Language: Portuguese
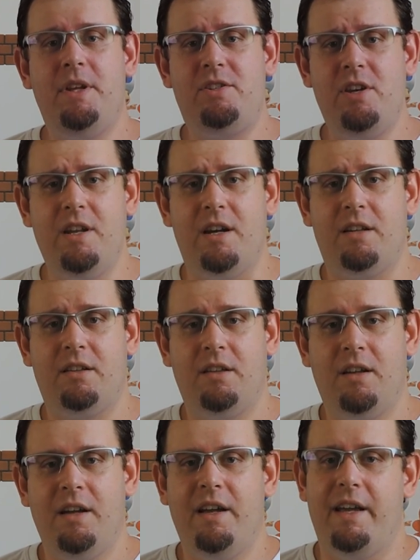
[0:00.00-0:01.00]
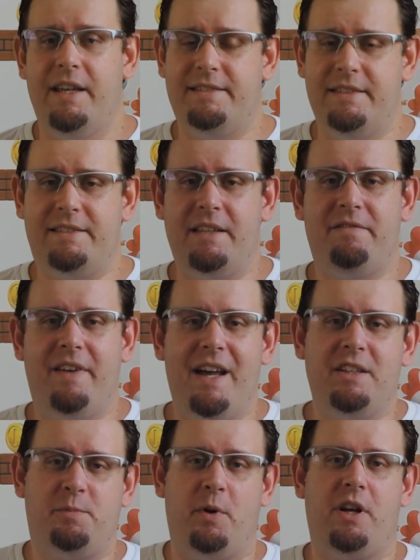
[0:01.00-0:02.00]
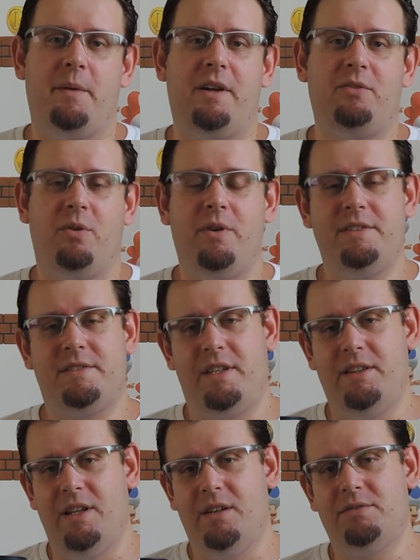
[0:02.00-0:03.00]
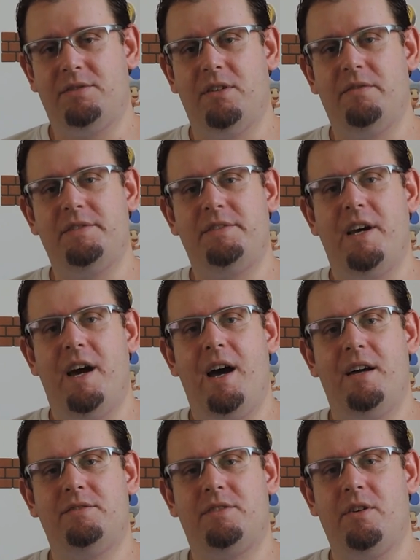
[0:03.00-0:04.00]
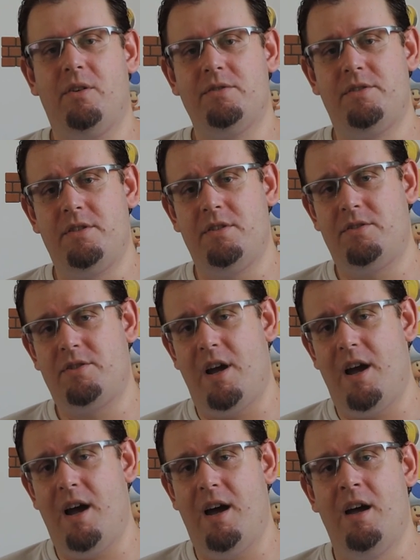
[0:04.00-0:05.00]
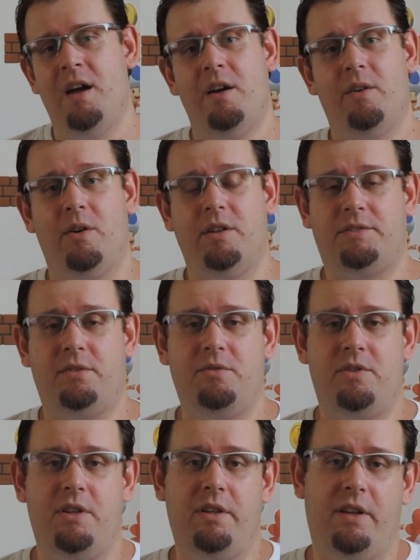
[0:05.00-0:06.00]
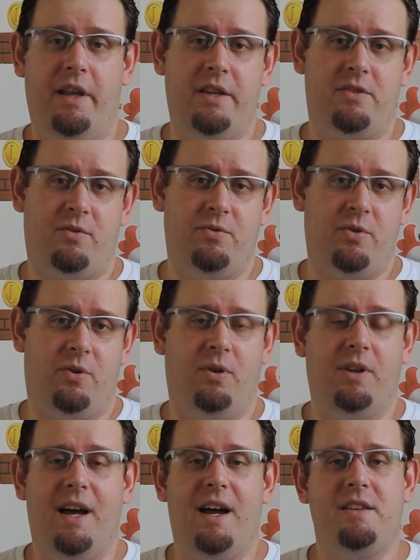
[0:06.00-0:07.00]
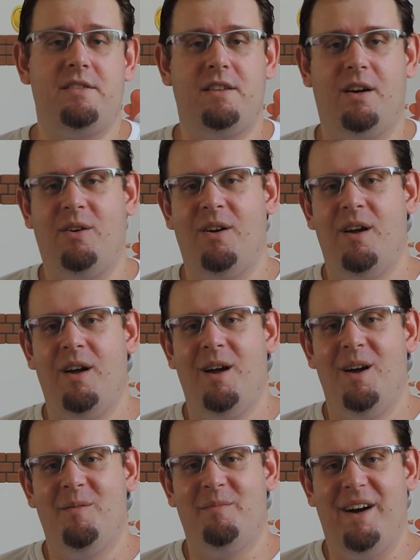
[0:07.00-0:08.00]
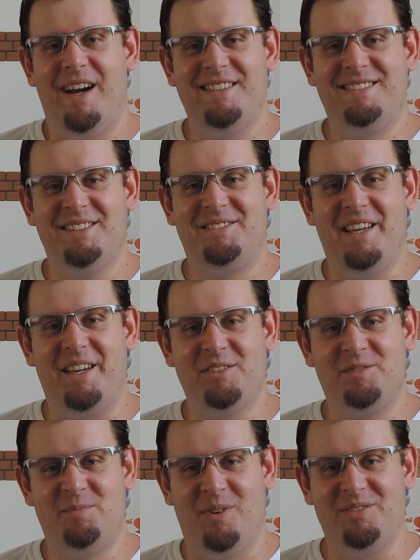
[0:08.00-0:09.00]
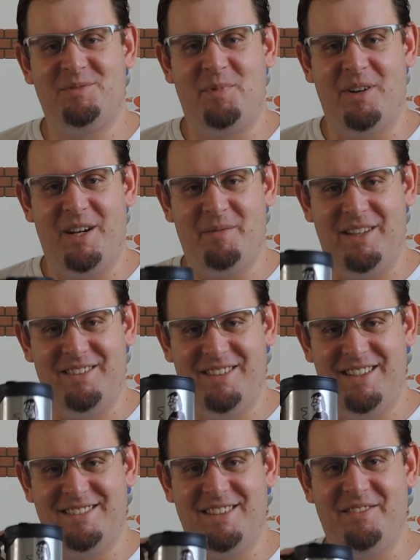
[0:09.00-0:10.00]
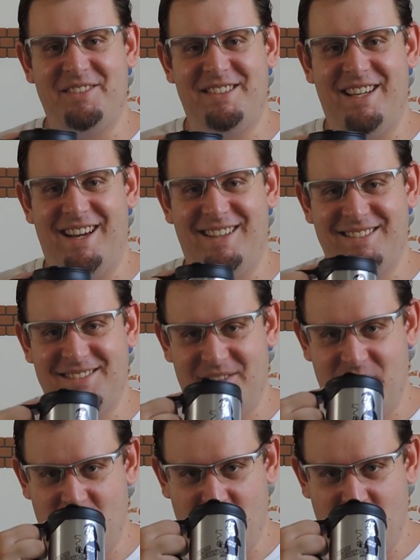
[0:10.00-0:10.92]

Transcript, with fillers: Mentira! Existem vários programadores que não são viciados, que gostam de chá, gostam de leite com chocolate e tal. Mas eu sei que os bons programadores são viciados.